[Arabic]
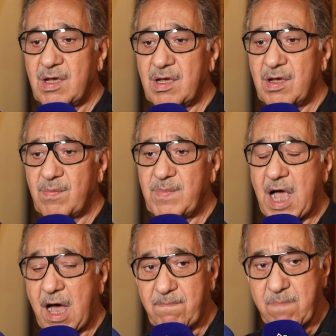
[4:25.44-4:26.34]
آه،
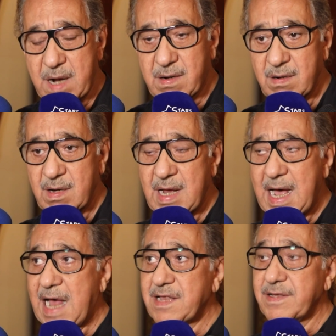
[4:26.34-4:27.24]
بيعبر
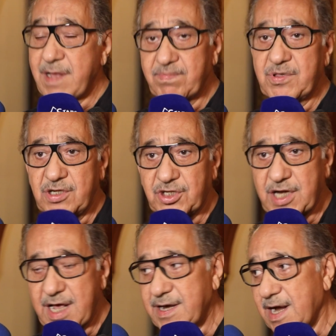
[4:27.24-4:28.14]
عن نبض
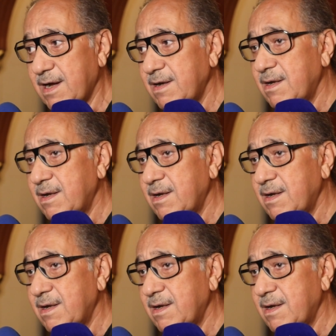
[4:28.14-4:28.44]
الشارع